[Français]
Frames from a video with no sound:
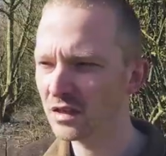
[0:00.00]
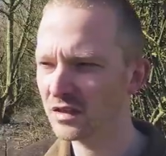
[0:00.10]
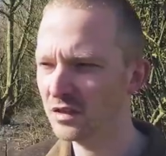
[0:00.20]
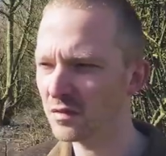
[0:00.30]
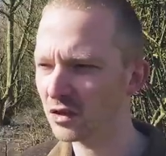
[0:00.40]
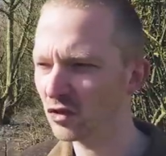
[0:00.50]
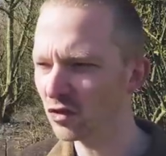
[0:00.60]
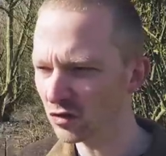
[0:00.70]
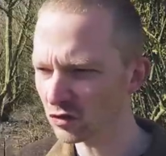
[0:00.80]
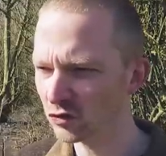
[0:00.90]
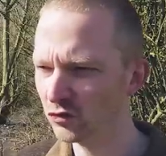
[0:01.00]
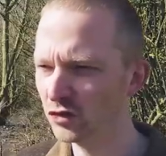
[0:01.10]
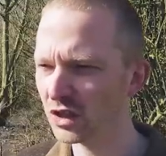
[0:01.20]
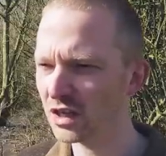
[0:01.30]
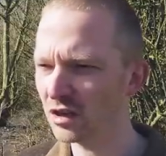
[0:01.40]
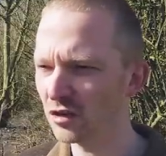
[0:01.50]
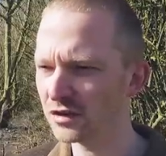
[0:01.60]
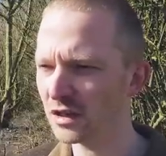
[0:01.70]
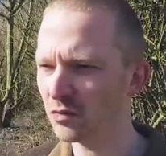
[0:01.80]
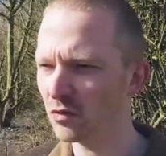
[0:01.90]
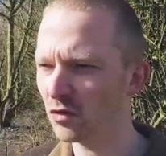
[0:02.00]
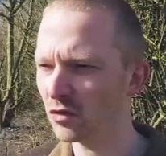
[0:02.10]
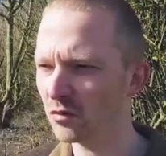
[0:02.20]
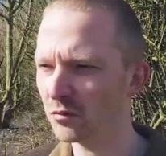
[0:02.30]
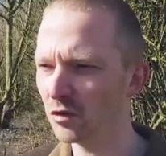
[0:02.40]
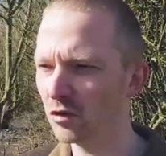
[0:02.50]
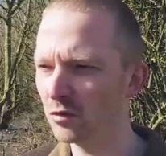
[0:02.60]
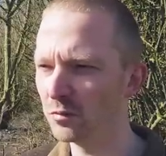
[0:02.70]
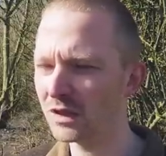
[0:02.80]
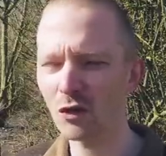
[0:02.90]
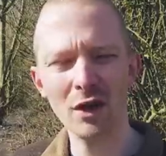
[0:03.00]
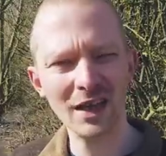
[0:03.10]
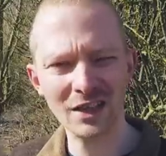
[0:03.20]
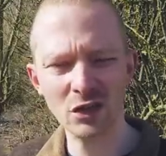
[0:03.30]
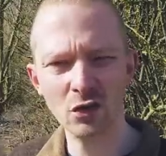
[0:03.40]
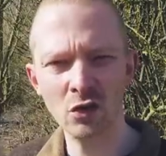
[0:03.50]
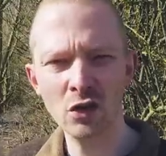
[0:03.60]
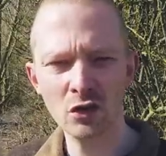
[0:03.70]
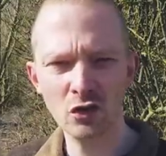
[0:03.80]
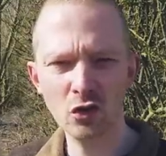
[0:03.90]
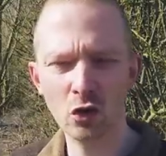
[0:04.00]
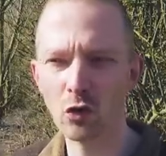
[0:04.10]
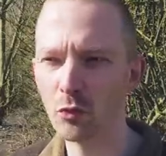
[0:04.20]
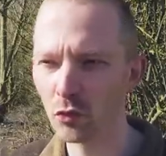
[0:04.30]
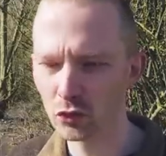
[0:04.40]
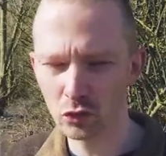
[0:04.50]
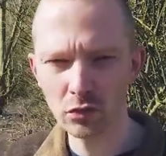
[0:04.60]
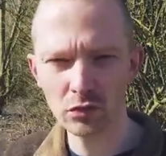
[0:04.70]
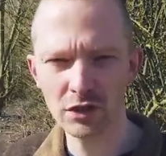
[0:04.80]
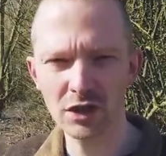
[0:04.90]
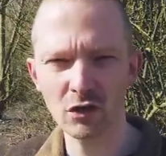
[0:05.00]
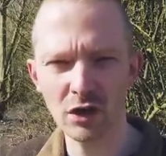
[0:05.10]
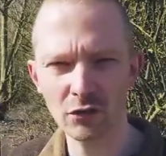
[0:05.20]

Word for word: Si maintenant je voudrais euh, simplement euh, mettre l'accent sur le ponton qui est dans la